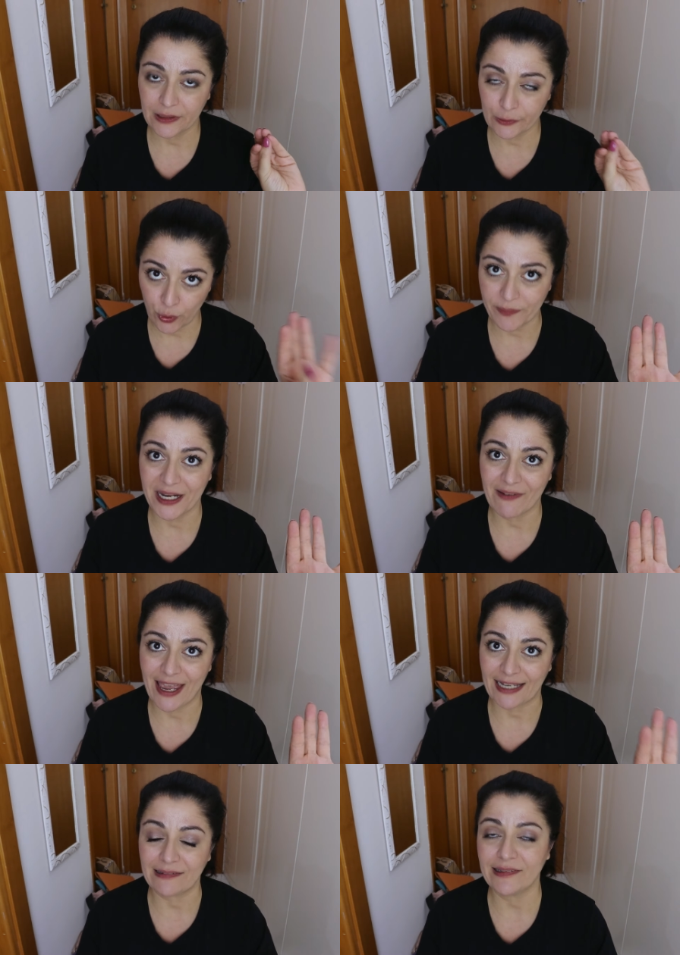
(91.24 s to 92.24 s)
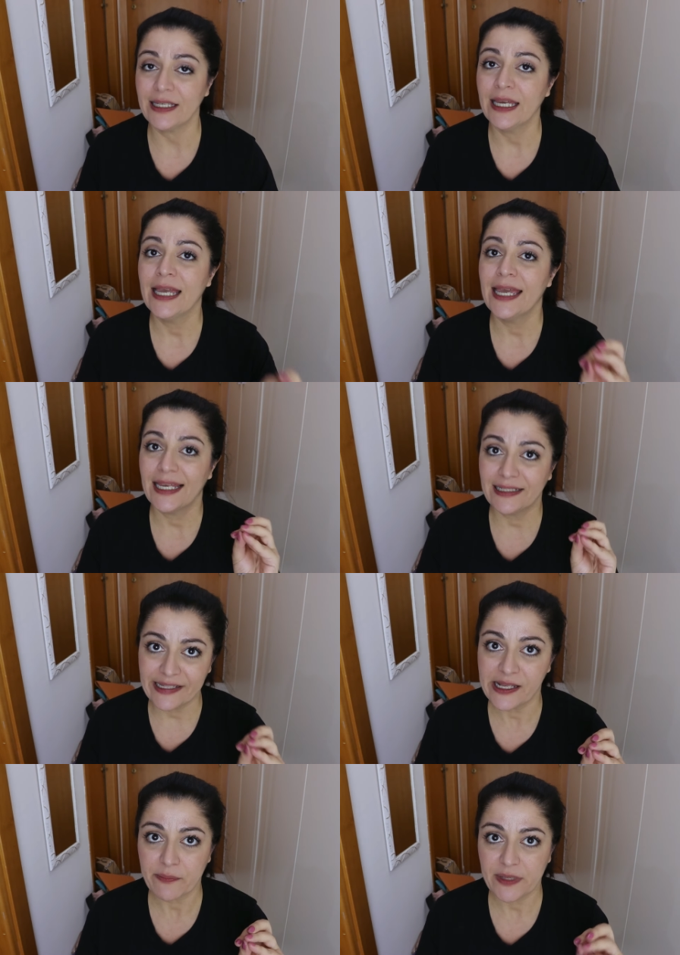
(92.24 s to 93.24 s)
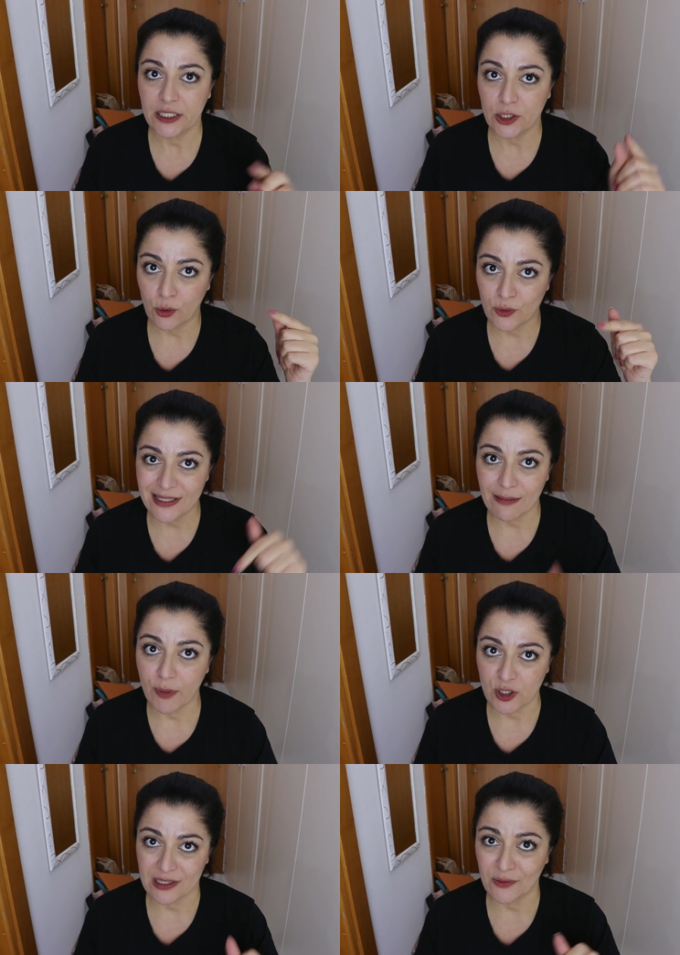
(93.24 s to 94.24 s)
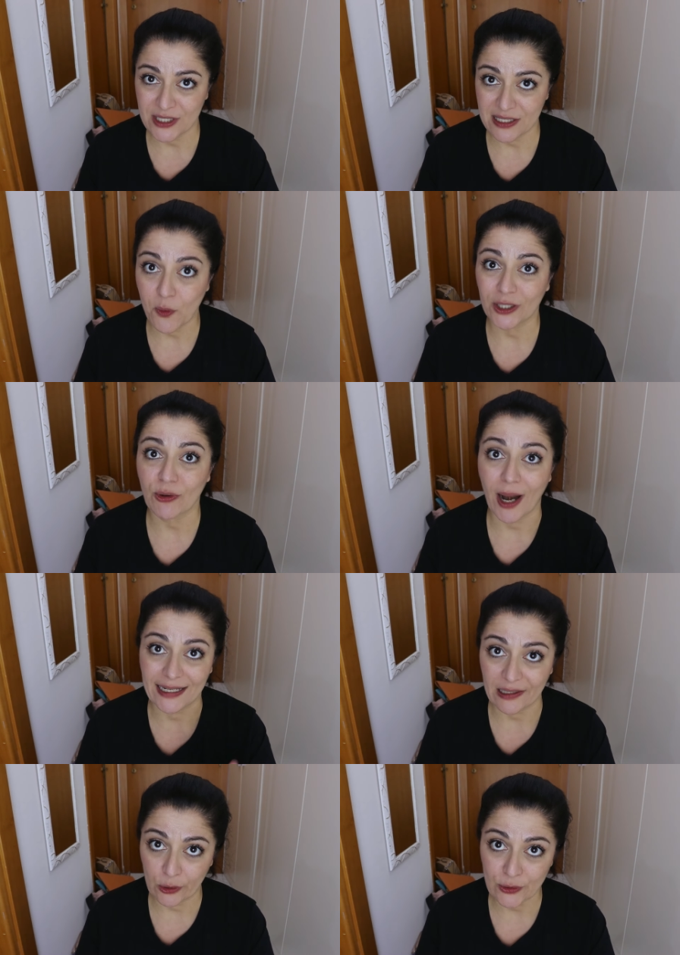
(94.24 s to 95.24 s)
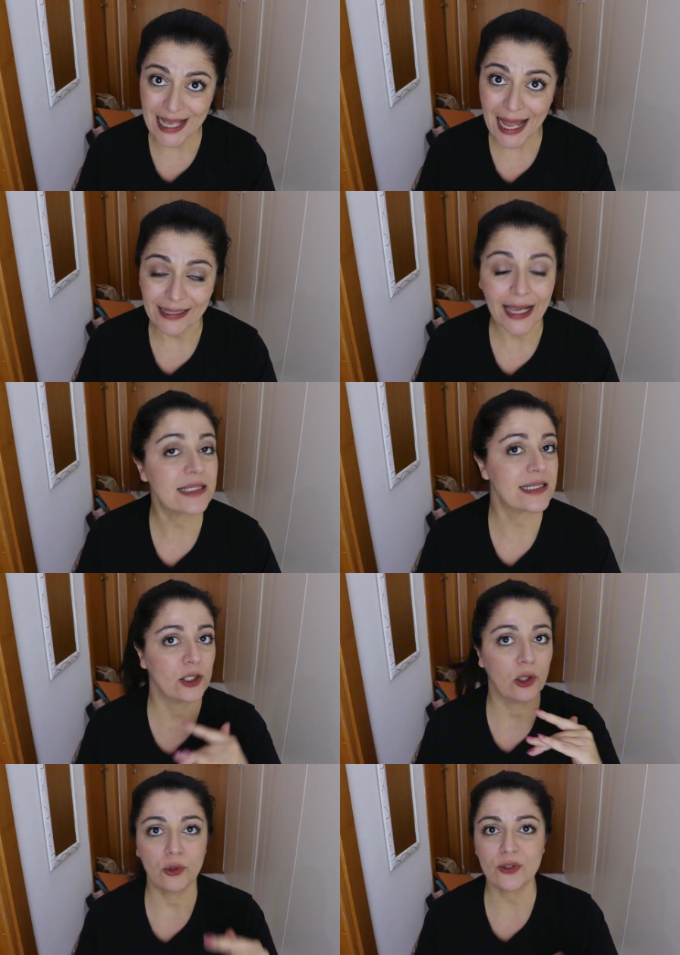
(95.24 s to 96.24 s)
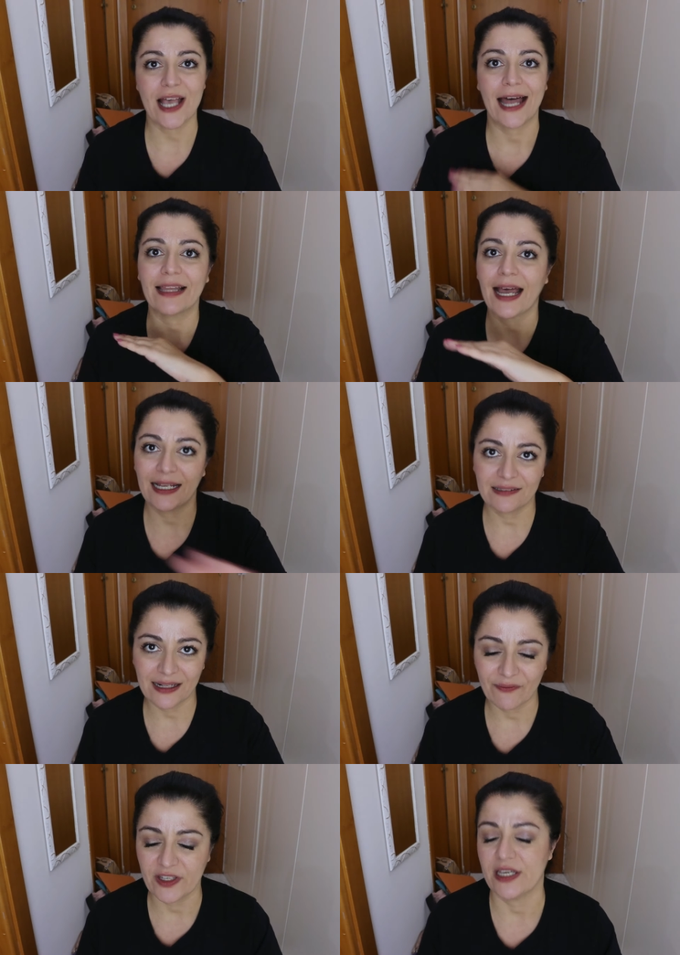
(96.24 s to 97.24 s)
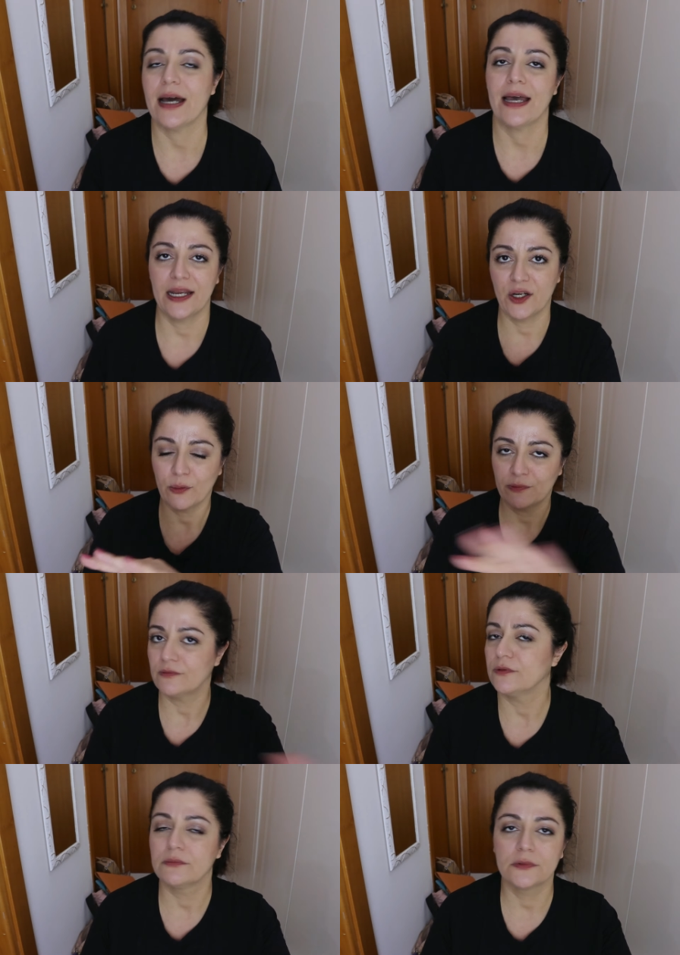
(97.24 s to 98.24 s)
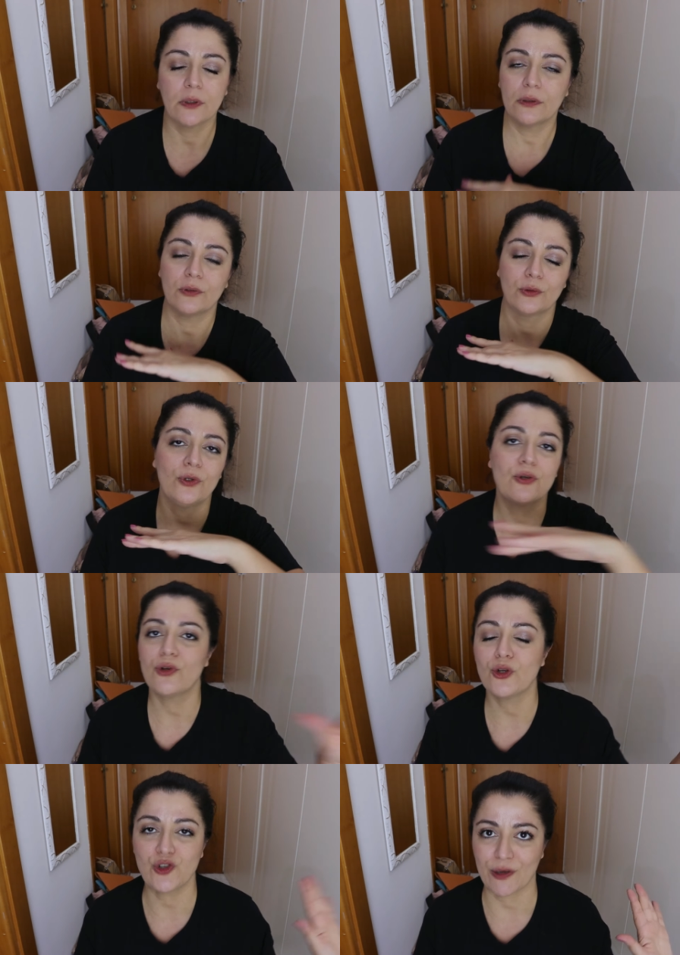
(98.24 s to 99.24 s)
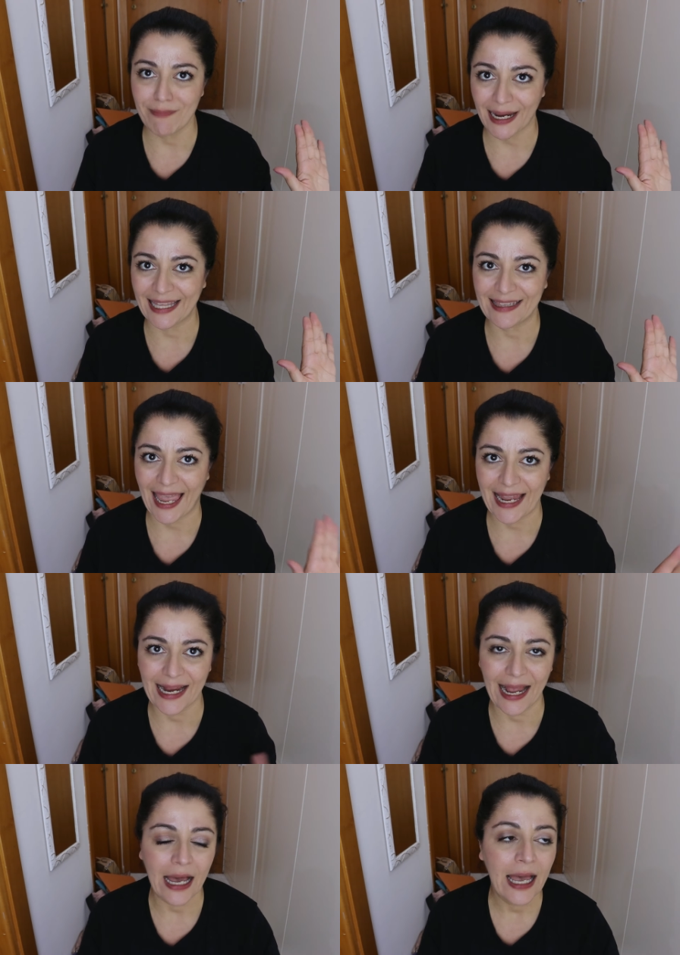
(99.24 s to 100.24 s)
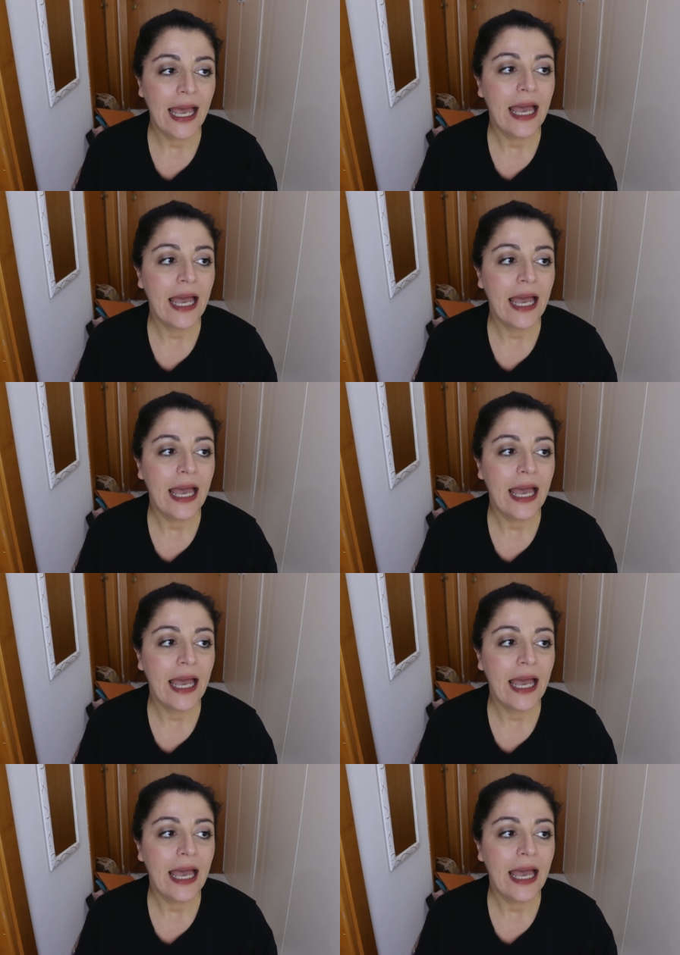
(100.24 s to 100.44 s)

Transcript: il 2020 e dirmi io questa borsa in questi quattro anni l'ho usata, se non l'ho usata andrà via e non, non, non c'è ma che tenga.